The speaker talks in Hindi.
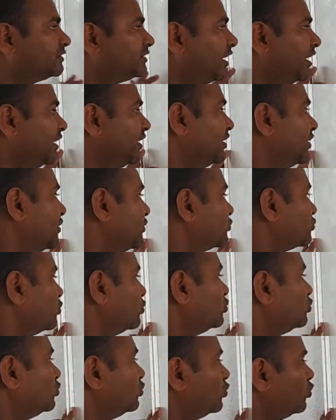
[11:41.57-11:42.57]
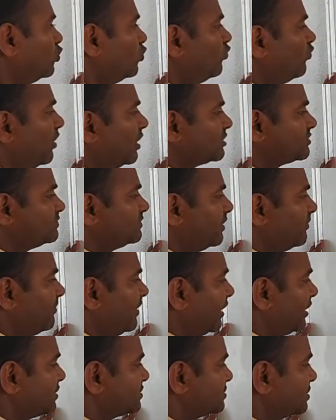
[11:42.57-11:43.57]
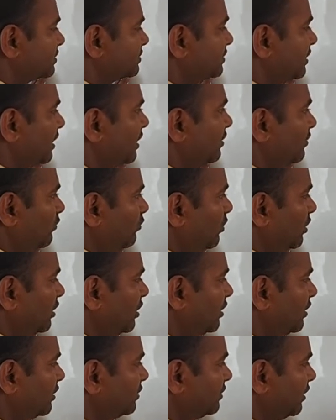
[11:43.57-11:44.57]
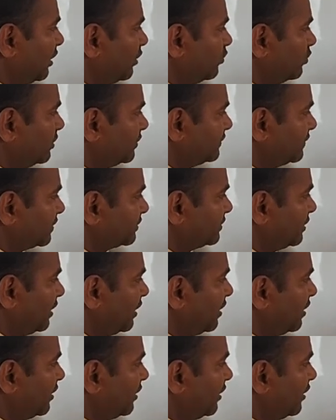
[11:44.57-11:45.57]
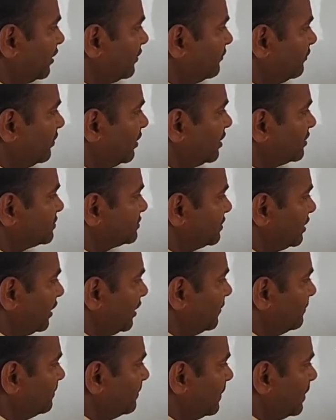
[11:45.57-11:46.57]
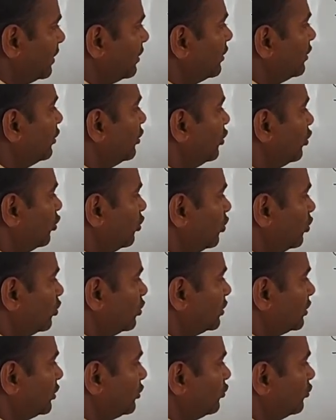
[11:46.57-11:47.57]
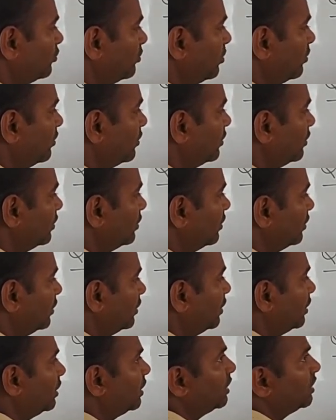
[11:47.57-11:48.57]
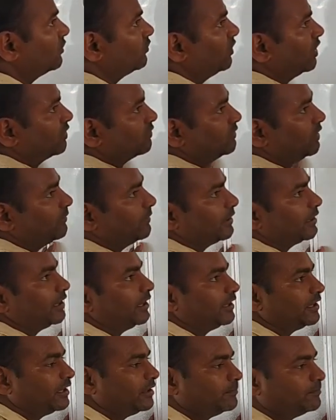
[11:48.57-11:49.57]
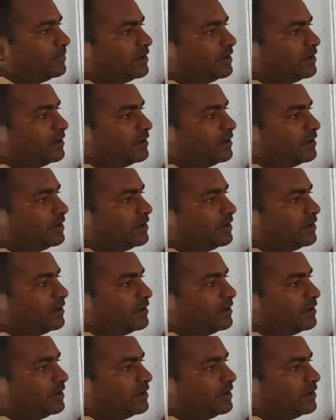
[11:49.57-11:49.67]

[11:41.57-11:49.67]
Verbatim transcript: 103 इसको टू पार्ट्स में आप ब्रेक कर सकते हैं 103 को लिख सकते हैं 100 प्लस थ्री होल क्यूब फार्मूला बन रहा है ए